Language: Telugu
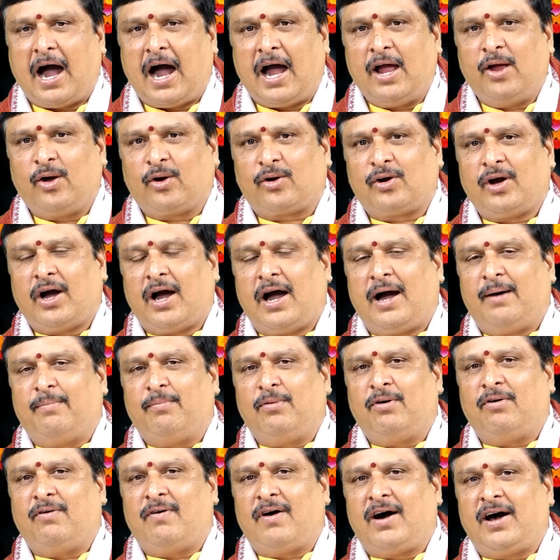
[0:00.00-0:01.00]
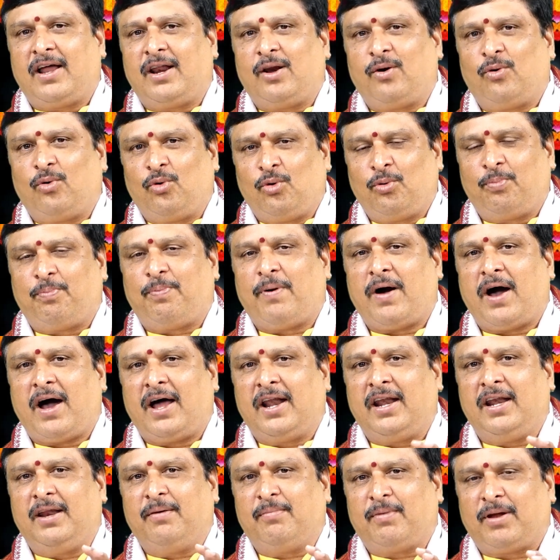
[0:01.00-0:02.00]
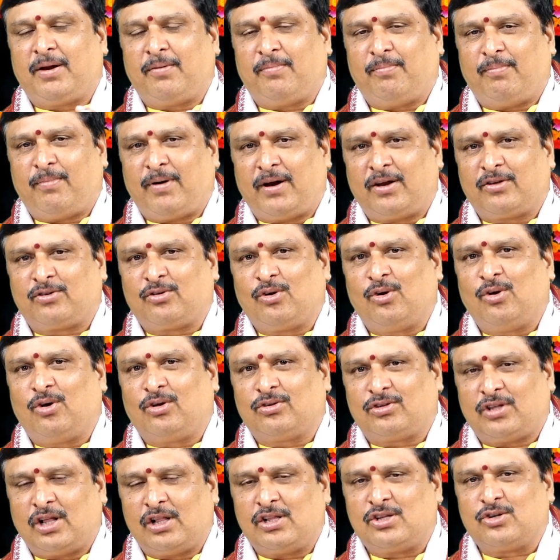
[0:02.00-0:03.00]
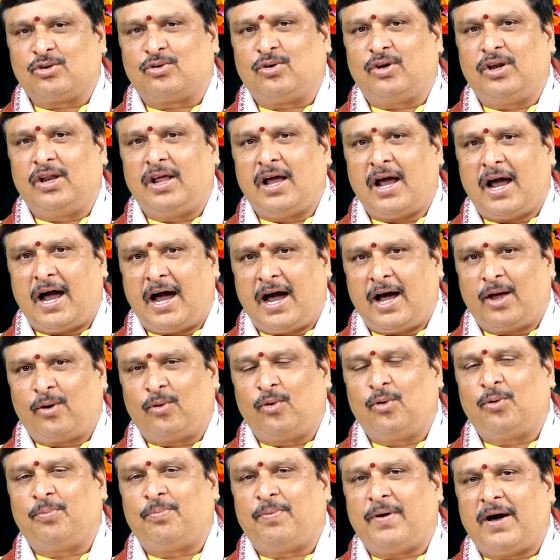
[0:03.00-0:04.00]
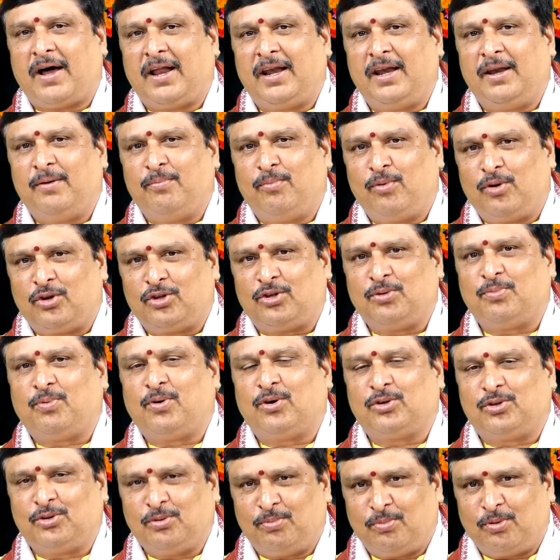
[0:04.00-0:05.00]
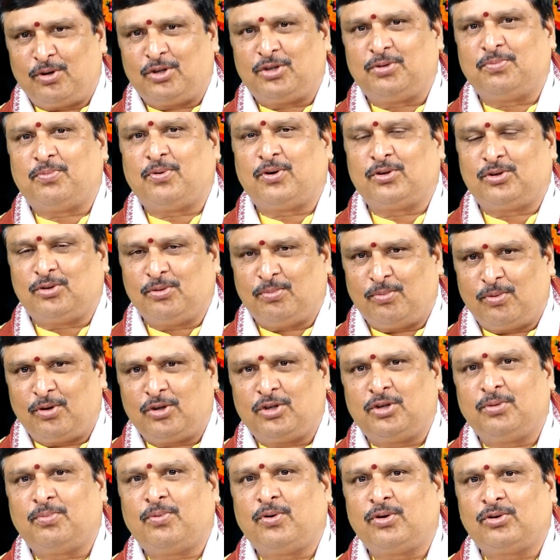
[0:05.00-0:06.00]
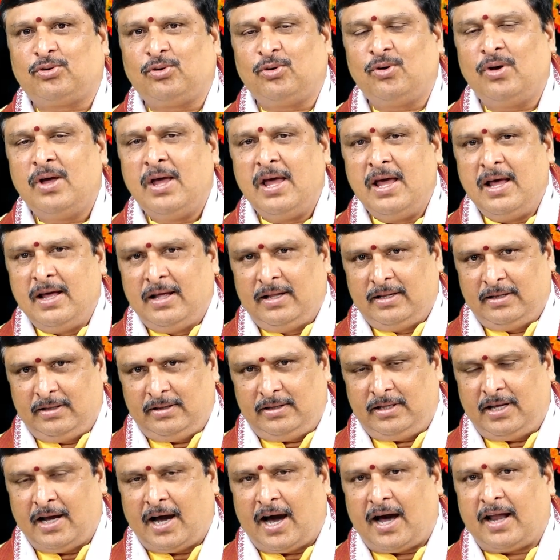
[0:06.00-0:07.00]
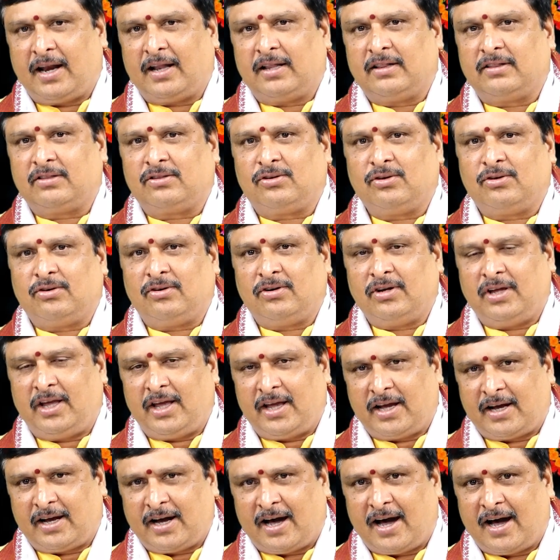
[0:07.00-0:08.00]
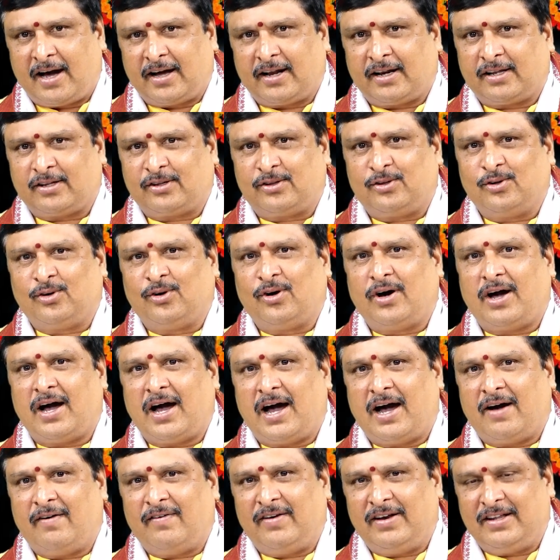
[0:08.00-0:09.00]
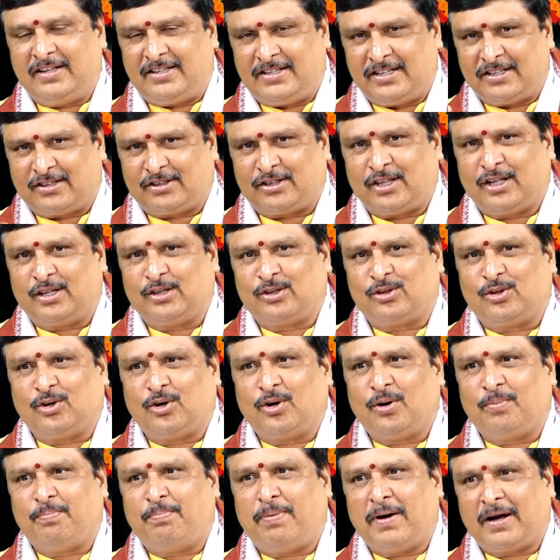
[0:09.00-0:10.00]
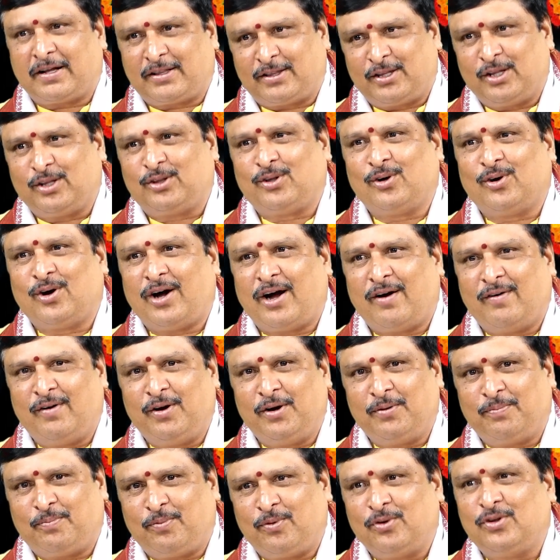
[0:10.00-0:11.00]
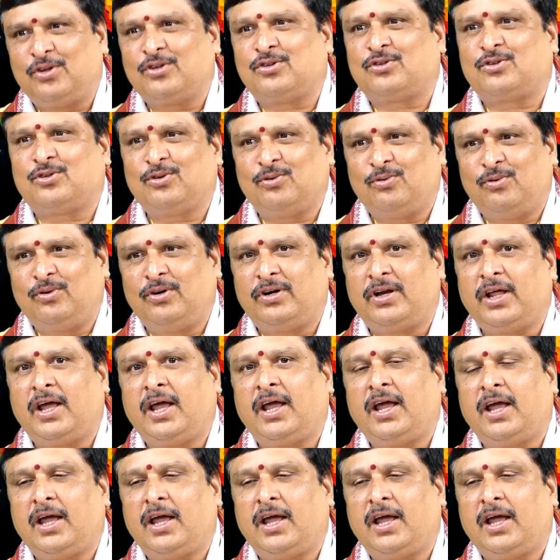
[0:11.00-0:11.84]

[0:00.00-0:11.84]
ఆ యొక్క అమ్మవారి రూపాన్ని మనం మనసులో తలుచుకొని ఆ రూపాన్ని మురిసిపోతూ మురిసిపోతూ మురిసిపోతూ ధ్యానంతో ఏకాగ్రతతో ఆవిడని చిత్తంతో భక్తితో ఆవిడని పూజిస్తూ ఉంటే